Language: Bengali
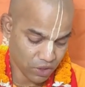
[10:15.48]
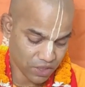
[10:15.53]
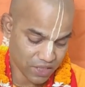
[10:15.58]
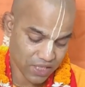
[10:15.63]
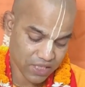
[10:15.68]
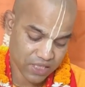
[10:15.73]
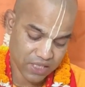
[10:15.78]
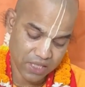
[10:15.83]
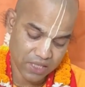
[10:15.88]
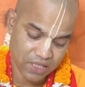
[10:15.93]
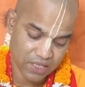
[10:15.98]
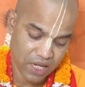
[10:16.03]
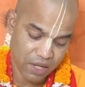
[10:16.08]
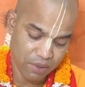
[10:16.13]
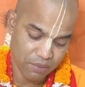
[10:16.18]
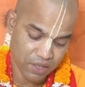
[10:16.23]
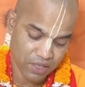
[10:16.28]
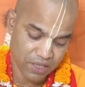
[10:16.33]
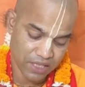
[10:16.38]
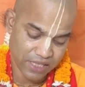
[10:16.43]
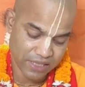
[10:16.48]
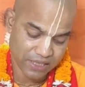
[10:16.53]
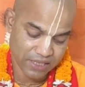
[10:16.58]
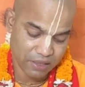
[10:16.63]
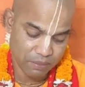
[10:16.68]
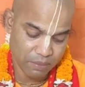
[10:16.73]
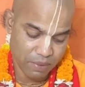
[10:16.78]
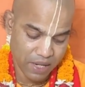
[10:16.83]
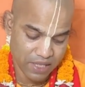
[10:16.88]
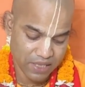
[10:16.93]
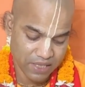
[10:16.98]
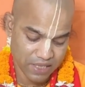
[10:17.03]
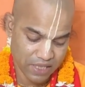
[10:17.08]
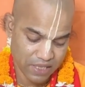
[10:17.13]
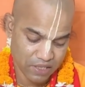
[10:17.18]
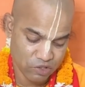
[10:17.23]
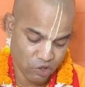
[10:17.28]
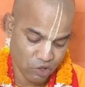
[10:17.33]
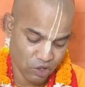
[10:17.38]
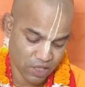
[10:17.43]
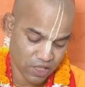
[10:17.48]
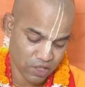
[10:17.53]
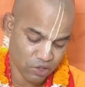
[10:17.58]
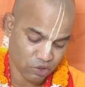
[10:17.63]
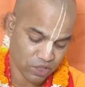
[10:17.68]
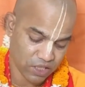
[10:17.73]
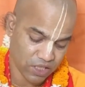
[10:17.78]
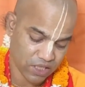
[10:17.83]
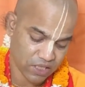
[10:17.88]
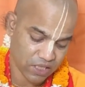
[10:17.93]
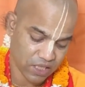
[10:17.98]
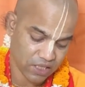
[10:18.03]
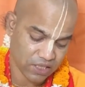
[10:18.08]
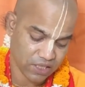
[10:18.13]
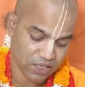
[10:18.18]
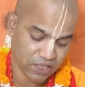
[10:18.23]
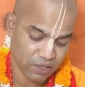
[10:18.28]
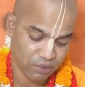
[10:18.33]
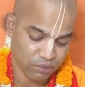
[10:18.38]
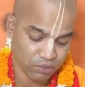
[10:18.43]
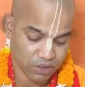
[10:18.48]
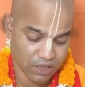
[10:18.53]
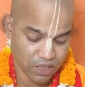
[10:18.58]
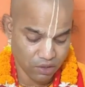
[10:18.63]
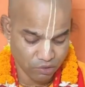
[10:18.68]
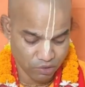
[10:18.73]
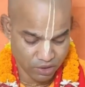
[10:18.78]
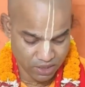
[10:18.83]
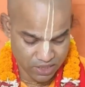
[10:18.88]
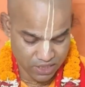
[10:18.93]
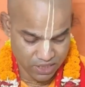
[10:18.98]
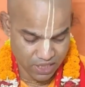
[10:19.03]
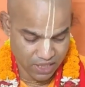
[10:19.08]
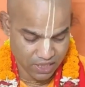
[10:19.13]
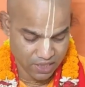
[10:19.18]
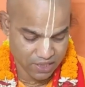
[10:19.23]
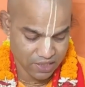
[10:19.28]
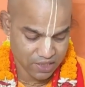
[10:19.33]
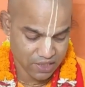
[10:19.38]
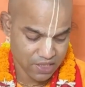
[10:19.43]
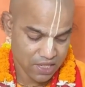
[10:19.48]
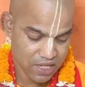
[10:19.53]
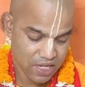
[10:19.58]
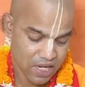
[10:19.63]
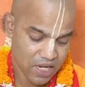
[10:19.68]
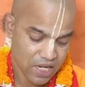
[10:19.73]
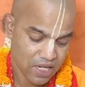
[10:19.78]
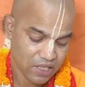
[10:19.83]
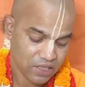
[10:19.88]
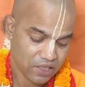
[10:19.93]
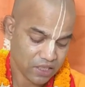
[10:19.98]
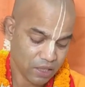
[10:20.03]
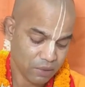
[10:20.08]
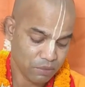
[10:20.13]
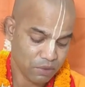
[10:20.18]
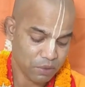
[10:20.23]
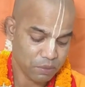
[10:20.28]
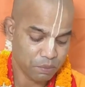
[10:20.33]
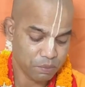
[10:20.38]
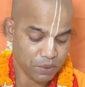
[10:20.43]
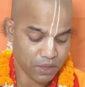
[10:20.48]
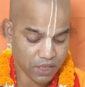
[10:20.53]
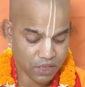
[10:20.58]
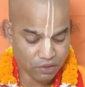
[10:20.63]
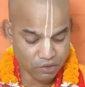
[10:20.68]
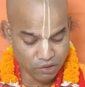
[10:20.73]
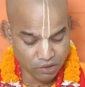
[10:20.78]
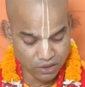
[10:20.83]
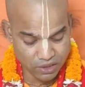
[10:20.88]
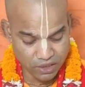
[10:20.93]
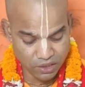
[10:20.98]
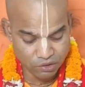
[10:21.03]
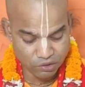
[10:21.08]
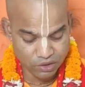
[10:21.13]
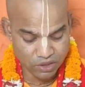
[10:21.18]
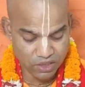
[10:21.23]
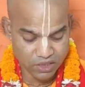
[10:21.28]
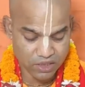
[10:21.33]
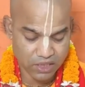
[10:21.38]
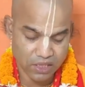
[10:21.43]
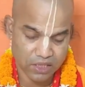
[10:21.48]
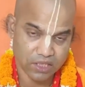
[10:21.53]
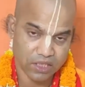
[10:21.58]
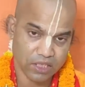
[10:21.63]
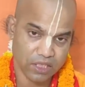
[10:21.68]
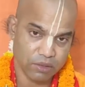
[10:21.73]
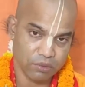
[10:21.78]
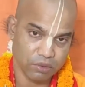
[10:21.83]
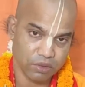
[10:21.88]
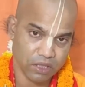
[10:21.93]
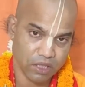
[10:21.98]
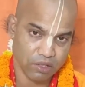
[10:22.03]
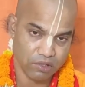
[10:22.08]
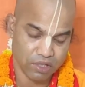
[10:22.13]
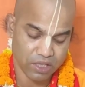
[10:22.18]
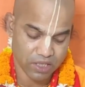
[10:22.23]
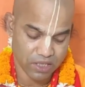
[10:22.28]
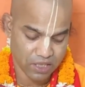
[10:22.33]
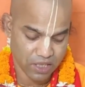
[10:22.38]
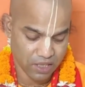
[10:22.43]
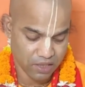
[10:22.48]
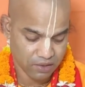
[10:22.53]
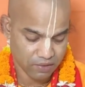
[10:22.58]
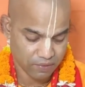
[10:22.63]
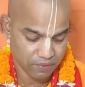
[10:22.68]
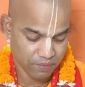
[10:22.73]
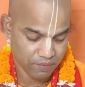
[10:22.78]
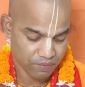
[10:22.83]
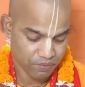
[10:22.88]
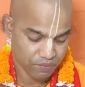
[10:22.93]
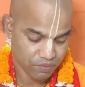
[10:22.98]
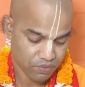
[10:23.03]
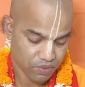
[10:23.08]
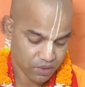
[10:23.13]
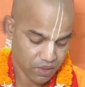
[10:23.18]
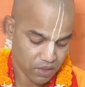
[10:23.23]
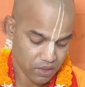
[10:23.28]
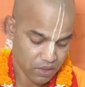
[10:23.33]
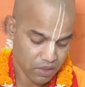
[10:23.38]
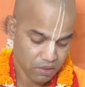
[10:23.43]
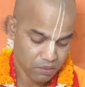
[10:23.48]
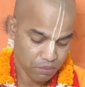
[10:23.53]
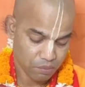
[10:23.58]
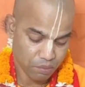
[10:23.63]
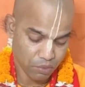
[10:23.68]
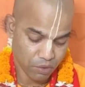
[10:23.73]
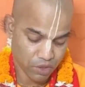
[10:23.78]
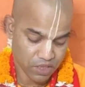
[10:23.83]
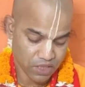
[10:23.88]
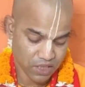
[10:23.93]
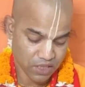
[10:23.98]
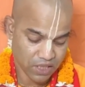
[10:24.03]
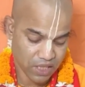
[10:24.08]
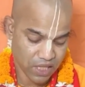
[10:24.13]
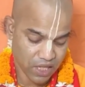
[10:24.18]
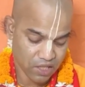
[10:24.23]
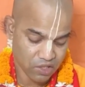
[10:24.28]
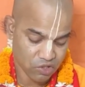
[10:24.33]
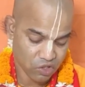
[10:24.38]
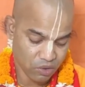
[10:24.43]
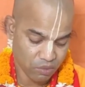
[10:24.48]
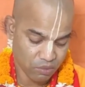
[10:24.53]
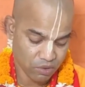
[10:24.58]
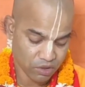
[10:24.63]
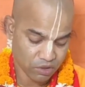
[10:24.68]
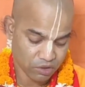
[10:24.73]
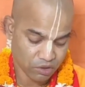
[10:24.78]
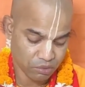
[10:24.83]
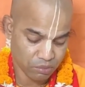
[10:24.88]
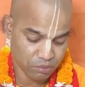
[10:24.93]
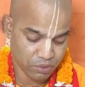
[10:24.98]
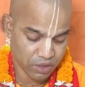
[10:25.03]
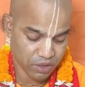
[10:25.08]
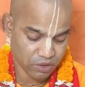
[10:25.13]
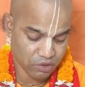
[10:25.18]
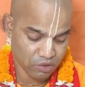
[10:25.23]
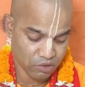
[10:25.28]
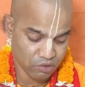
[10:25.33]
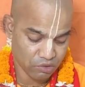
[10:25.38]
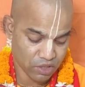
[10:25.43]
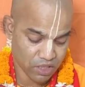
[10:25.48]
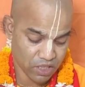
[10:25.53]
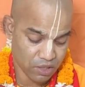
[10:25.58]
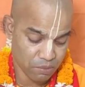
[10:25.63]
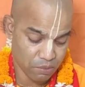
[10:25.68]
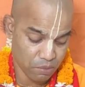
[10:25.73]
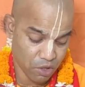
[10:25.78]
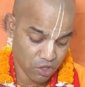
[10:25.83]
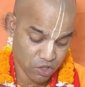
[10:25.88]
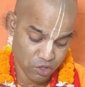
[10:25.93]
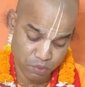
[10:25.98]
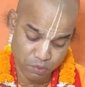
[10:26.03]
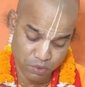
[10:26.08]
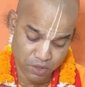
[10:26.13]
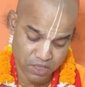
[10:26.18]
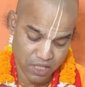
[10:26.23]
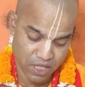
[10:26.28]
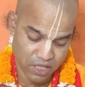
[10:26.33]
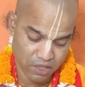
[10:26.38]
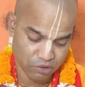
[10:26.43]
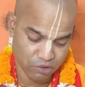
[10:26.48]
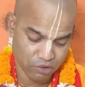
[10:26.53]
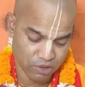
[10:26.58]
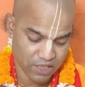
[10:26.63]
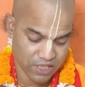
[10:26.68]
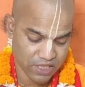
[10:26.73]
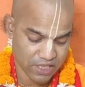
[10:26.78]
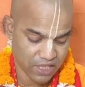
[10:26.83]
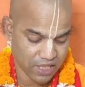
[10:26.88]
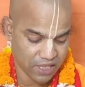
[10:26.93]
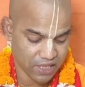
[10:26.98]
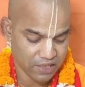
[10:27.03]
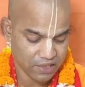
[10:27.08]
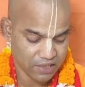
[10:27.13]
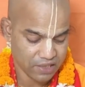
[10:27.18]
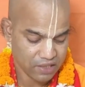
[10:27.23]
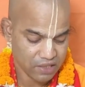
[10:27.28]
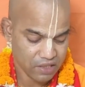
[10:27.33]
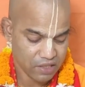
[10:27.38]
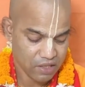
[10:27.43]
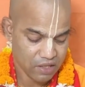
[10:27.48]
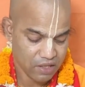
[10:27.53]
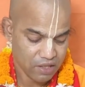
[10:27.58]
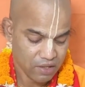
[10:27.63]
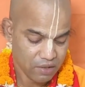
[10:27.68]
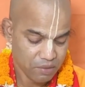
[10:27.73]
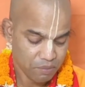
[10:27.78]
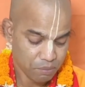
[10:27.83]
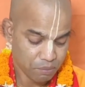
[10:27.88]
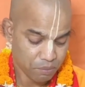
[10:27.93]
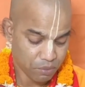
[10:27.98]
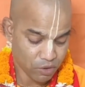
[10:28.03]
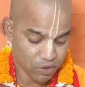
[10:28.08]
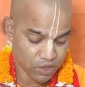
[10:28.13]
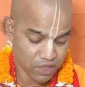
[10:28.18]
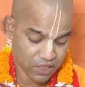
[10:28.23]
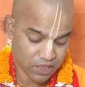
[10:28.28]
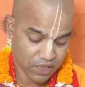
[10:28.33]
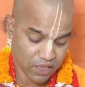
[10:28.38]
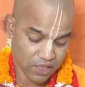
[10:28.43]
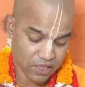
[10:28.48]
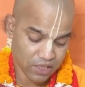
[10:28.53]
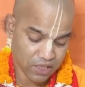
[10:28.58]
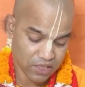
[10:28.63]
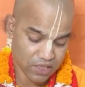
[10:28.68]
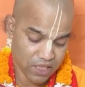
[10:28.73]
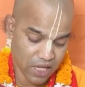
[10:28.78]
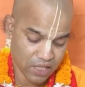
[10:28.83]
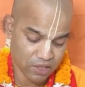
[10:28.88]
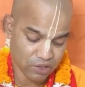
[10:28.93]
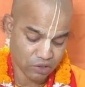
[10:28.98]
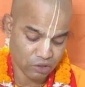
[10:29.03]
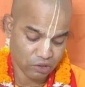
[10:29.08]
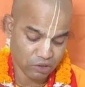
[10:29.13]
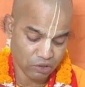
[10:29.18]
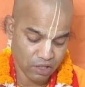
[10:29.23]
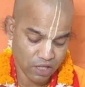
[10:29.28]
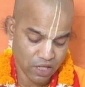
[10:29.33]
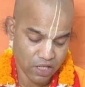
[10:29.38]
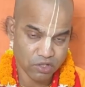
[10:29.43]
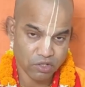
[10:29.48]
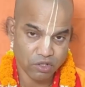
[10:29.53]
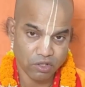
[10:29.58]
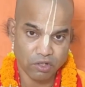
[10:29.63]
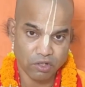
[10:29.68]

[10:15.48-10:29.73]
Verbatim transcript: বৈদিক সত্রে আমরা দেখতে পাই যে জলের অধিষ্ঠাত্রী দেবতা রয়েছেন তেমনি বৃক্ষদের অধিষ্ঠাত্রী দেবতা রয়েছেন প্রচেতারা সমস্ত বৃক্ষগুলিকে ভস্মসাত করেছিলেন প্রচেতাদের শান্ত করার